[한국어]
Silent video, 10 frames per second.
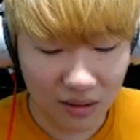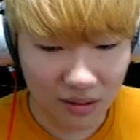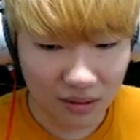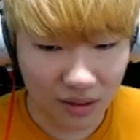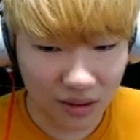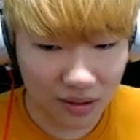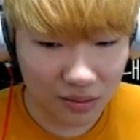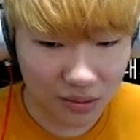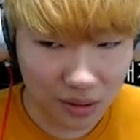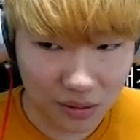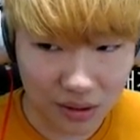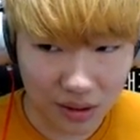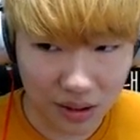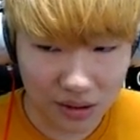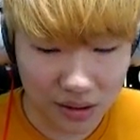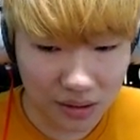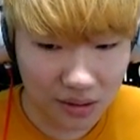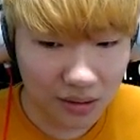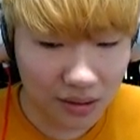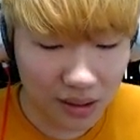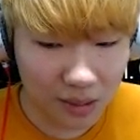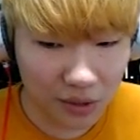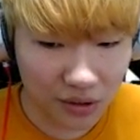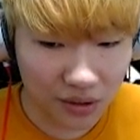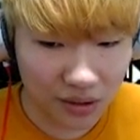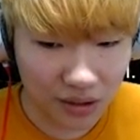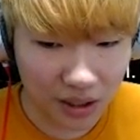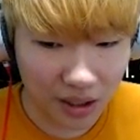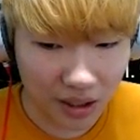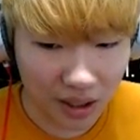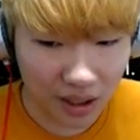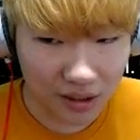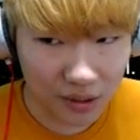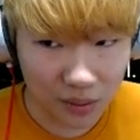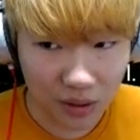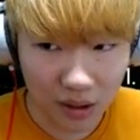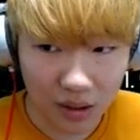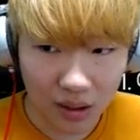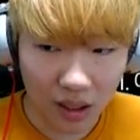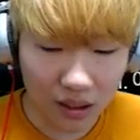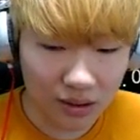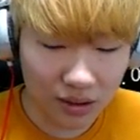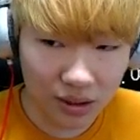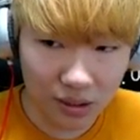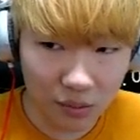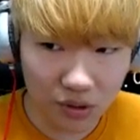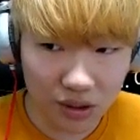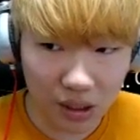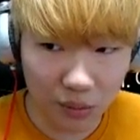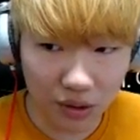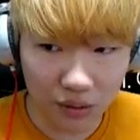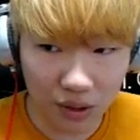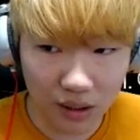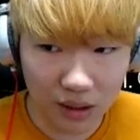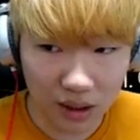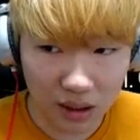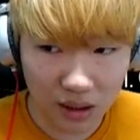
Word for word: 내가 누구라고 생각하지? 1번 예 아니요 아니 질문이 잘못된 거 아니야?